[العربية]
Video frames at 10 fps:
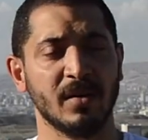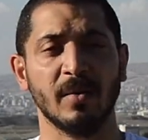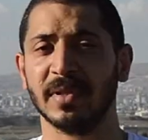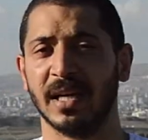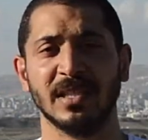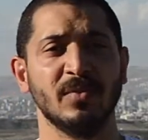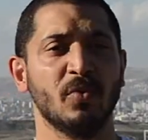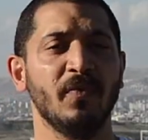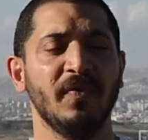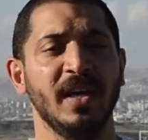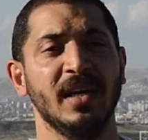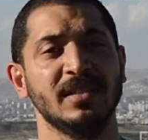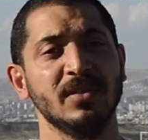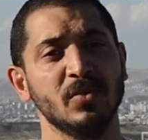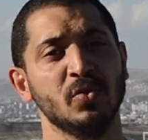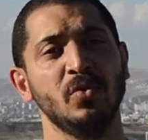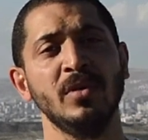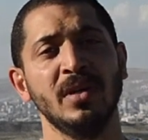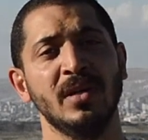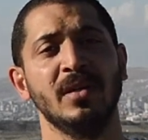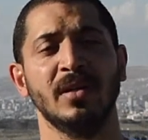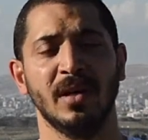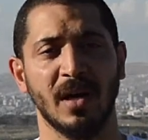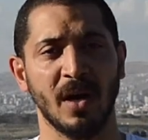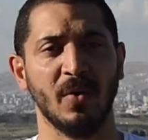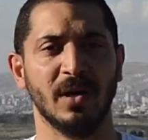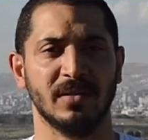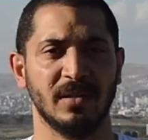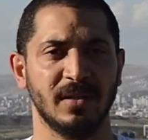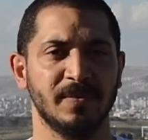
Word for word: إقامتك لازم يكون فيها ست شهور أو أكتر